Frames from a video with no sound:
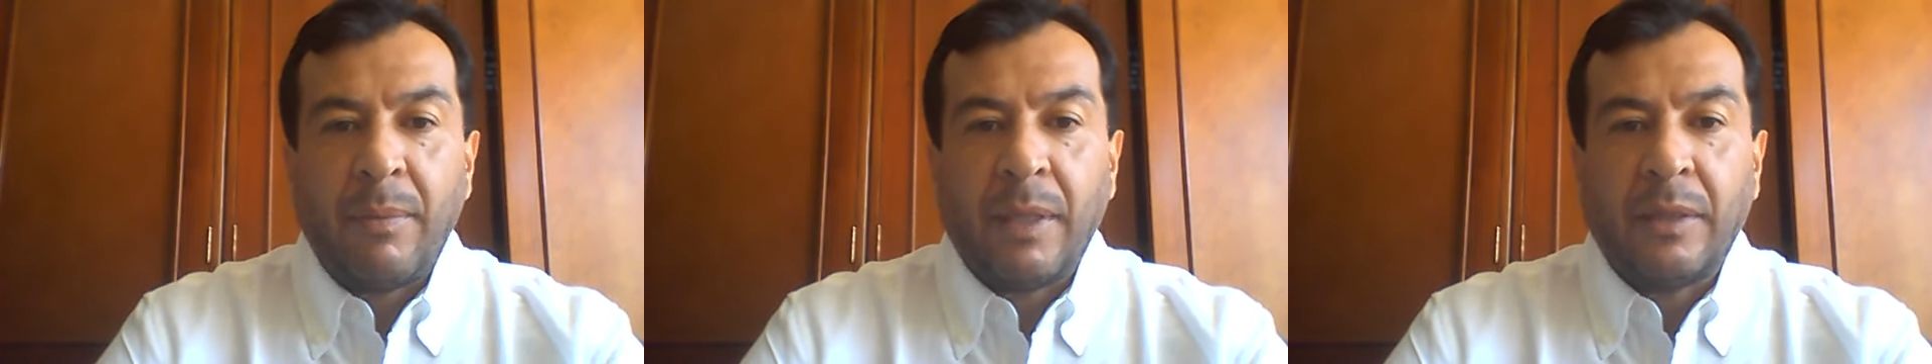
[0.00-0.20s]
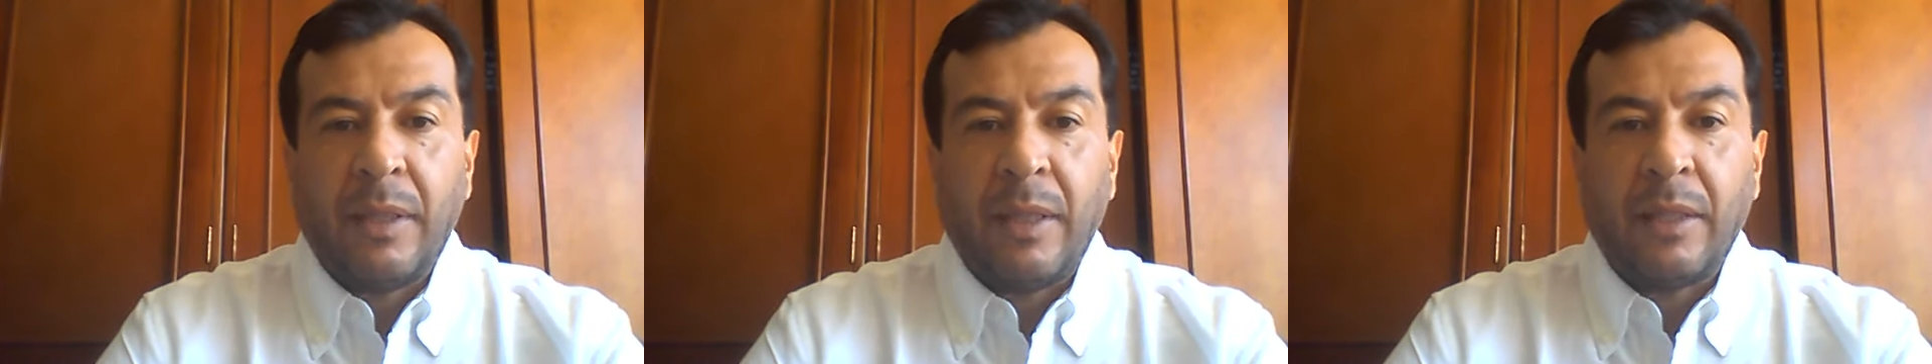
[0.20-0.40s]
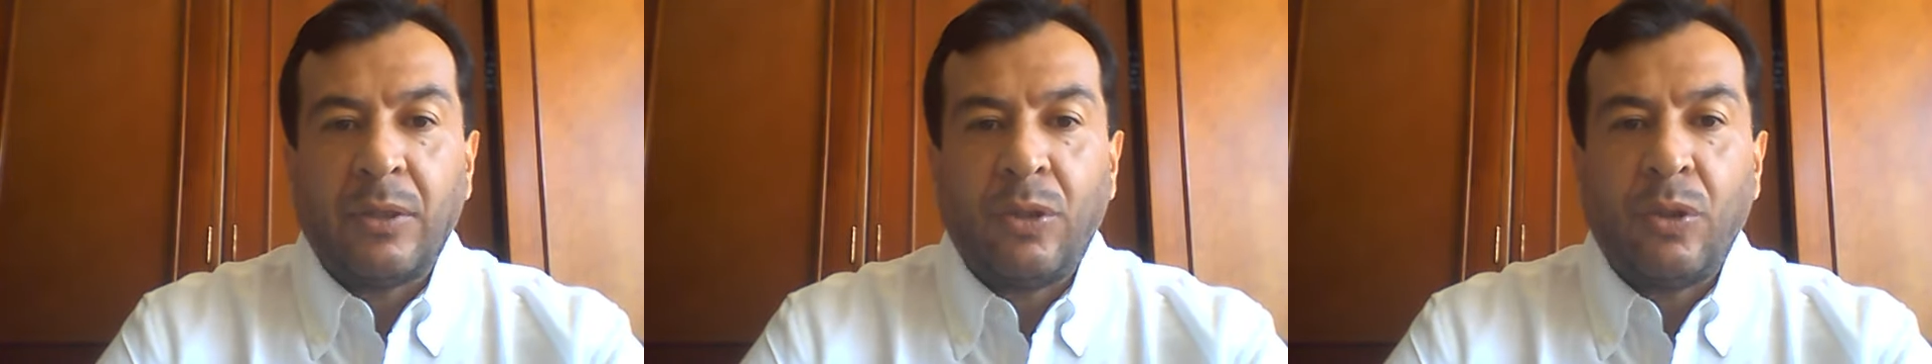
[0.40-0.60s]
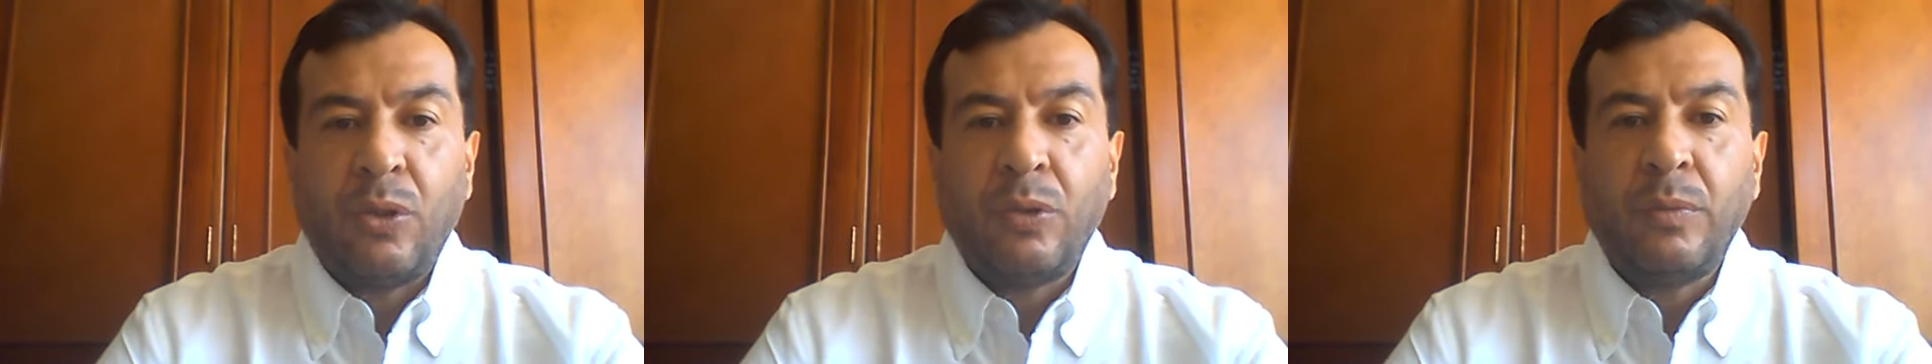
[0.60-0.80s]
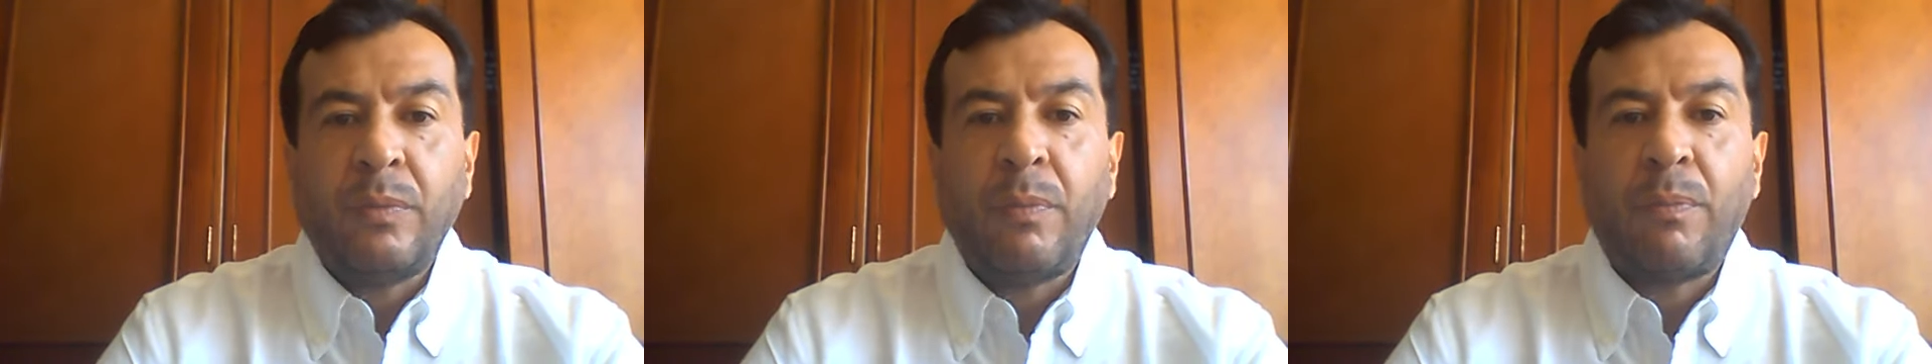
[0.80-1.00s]

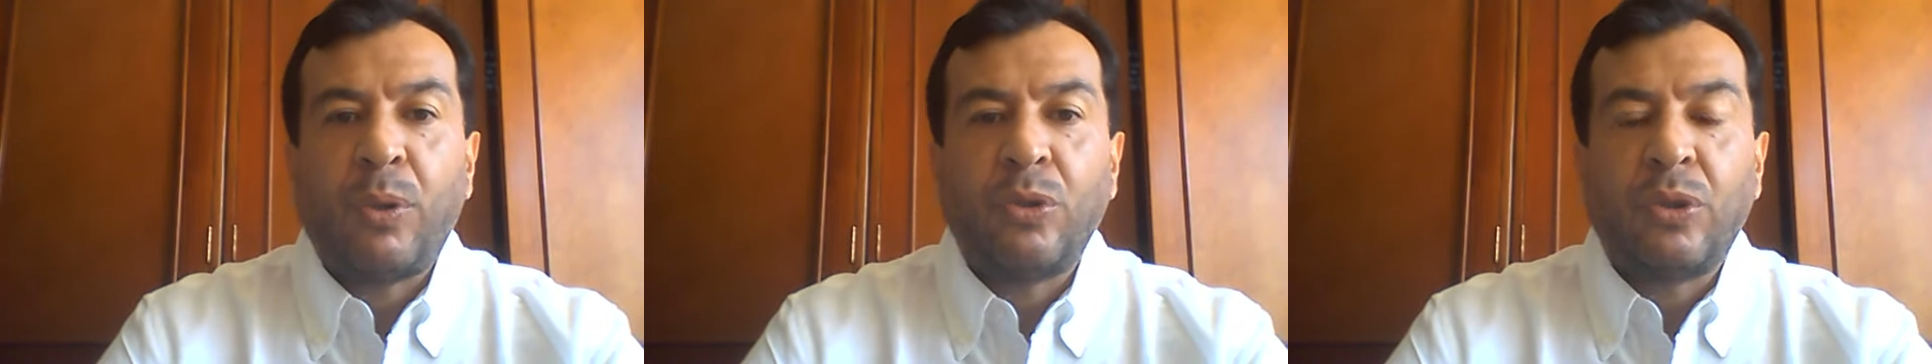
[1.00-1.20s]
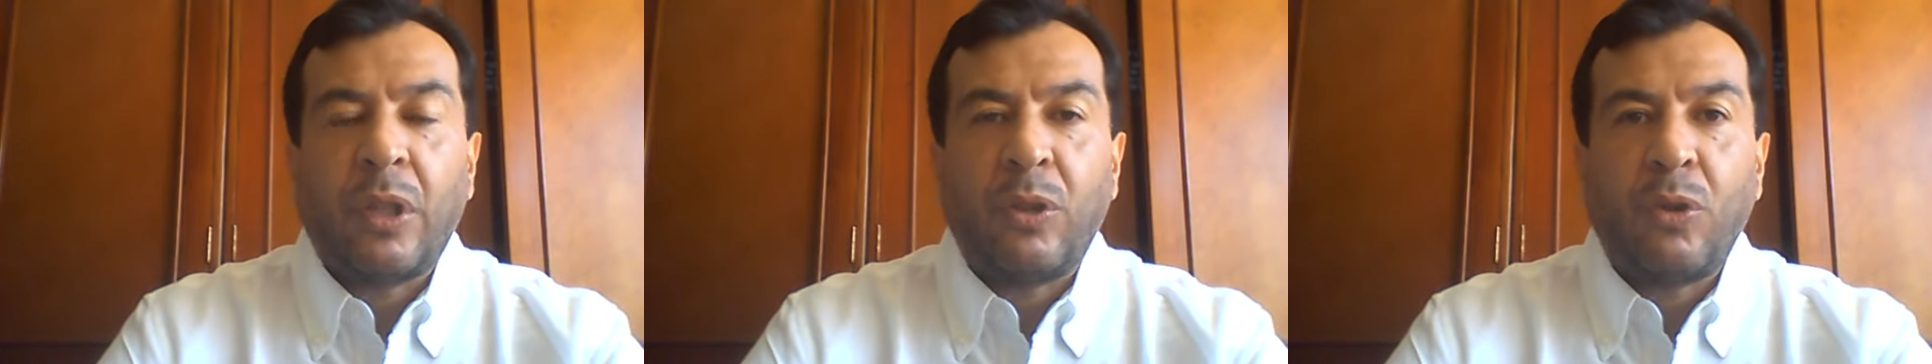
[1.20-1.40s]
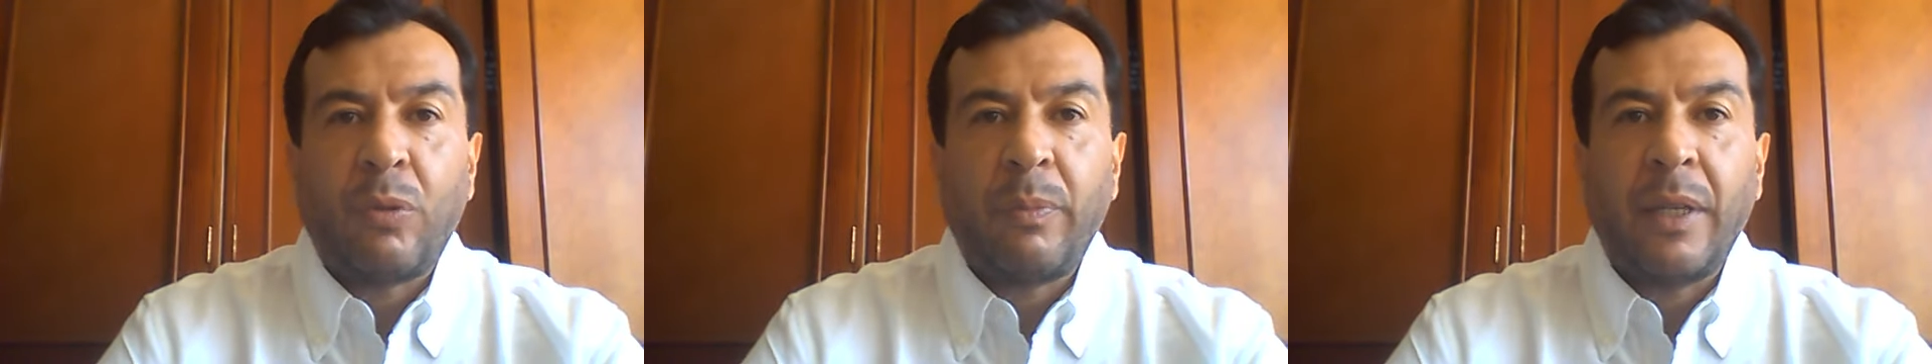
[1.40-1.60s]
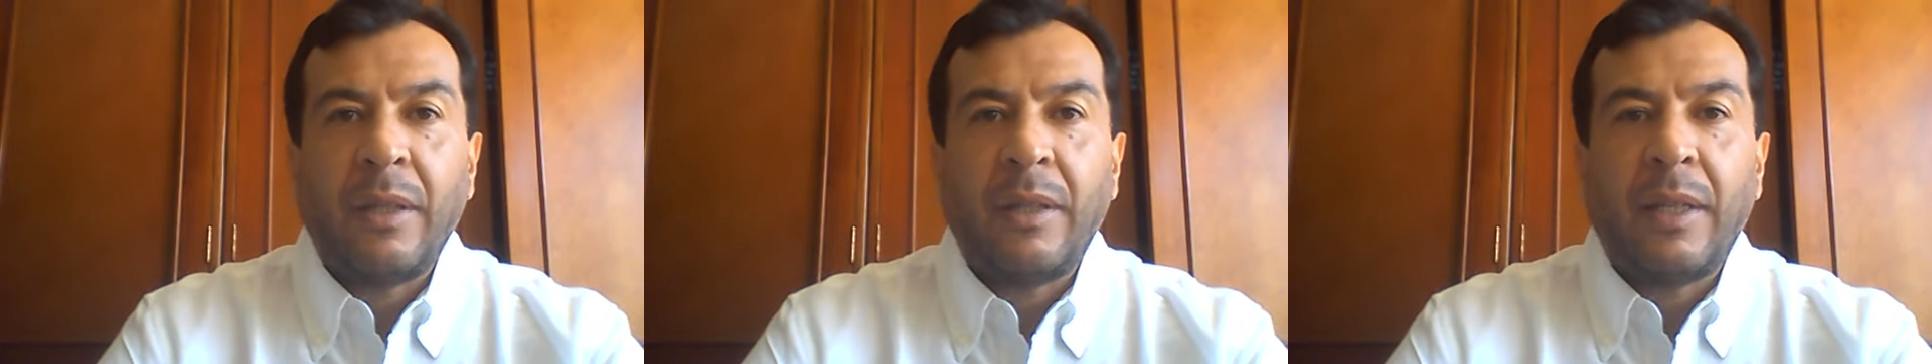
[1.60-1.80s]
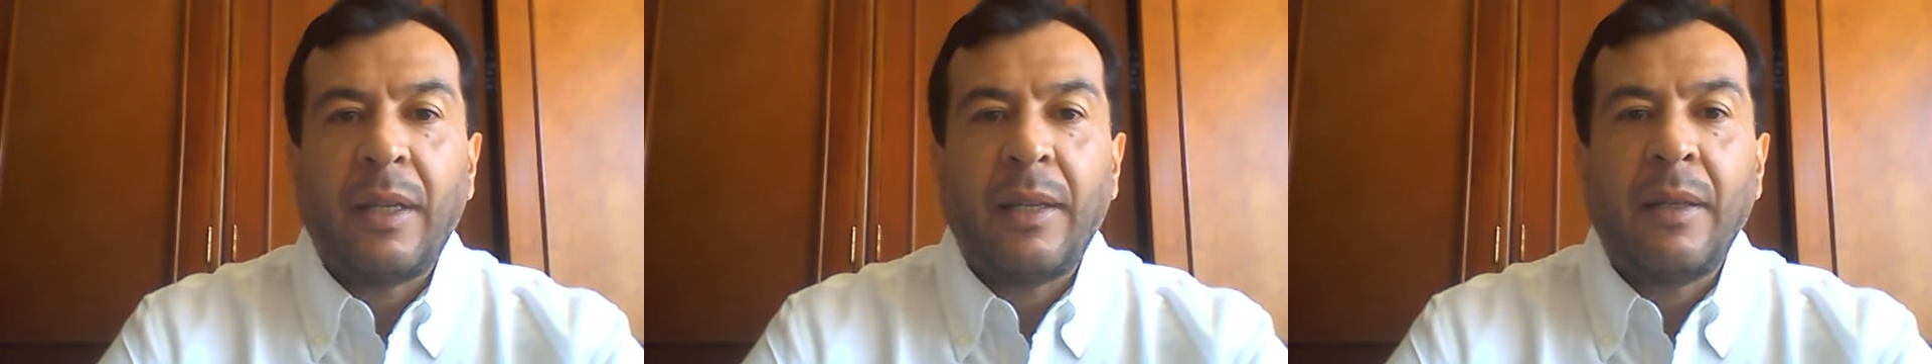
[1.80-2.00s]
investigación,
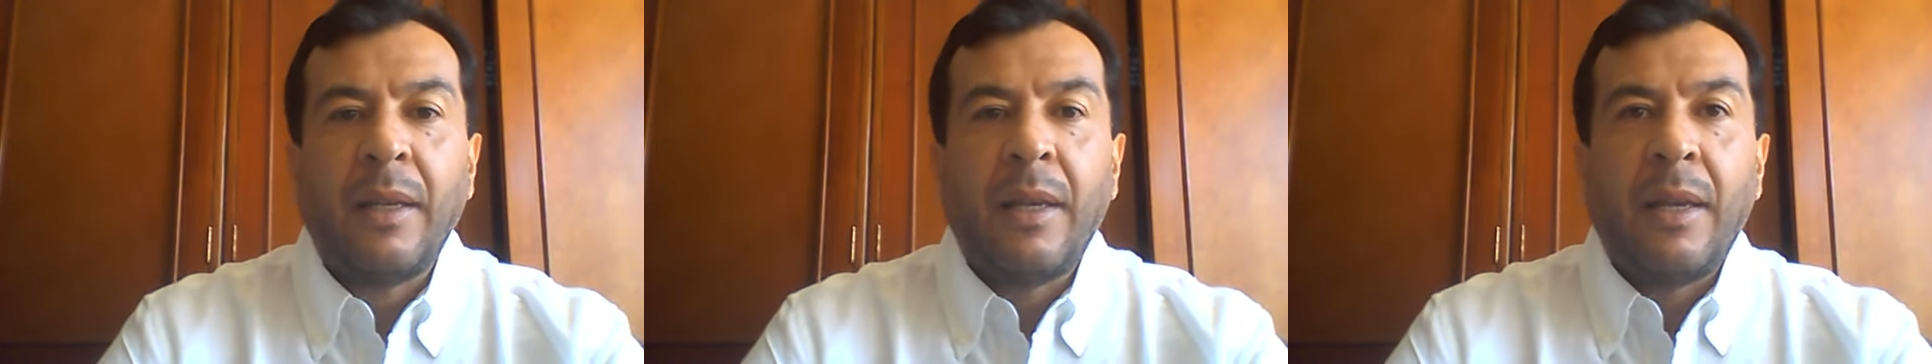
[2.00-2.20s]
posteriormente